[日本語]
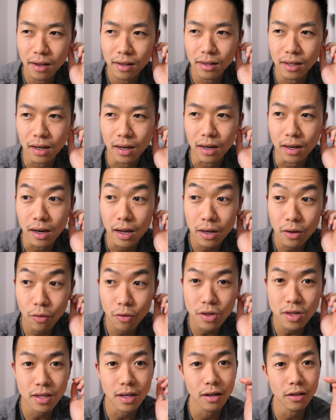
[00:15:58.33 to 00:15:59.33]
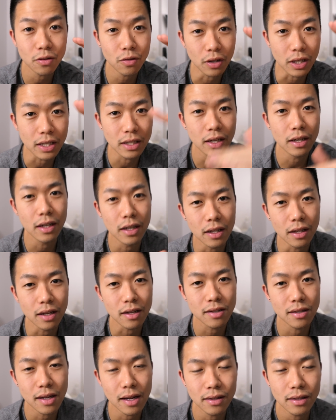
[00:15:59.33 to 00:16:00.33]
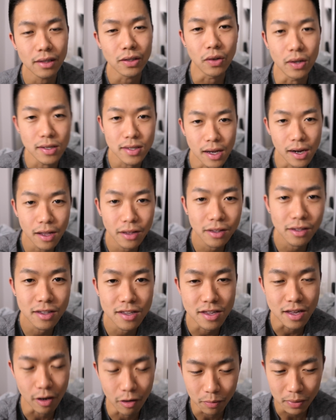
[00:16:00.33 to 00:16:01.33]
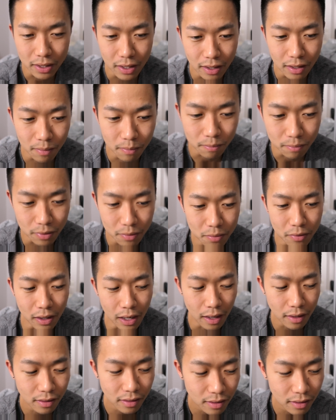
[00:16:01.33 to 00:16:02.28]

だから外国人になるといきなりねスタンダードが下がっちゃうみたいな部分があっ